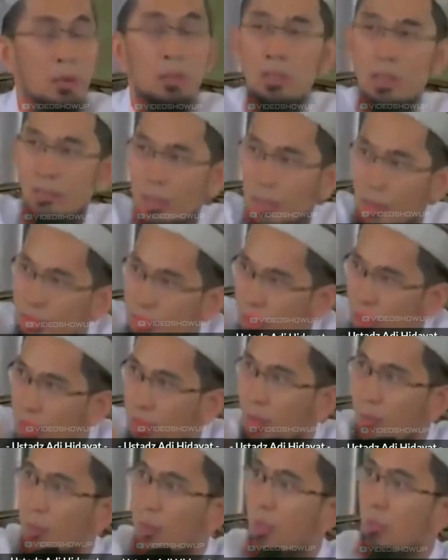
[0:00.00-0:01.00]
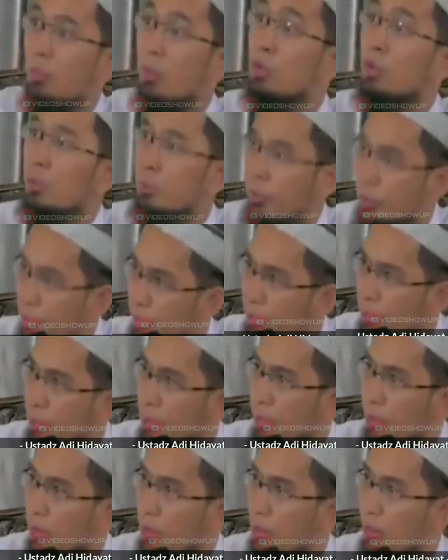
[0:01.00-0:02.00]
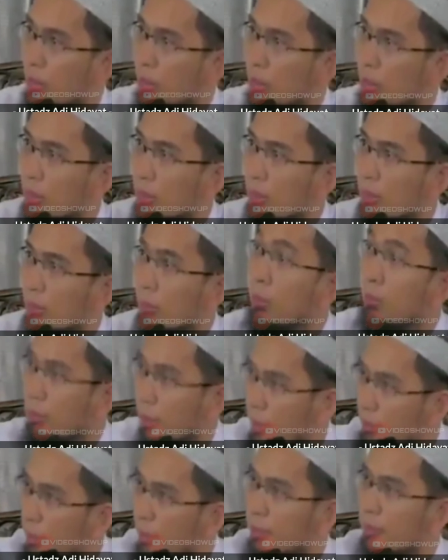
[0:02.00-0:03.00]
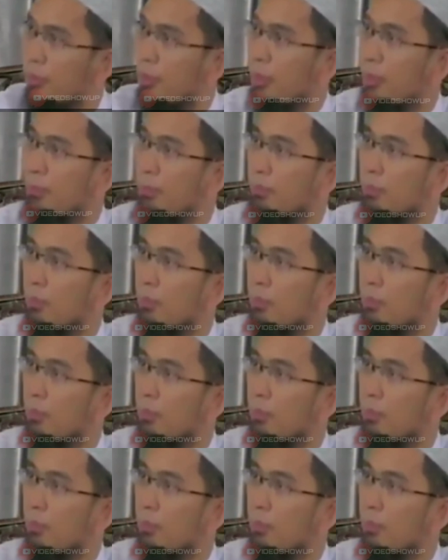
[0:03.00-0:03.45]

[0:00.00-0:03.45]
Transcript: Dicari-cari nabinya mau dibunuh. Belum beriman juga.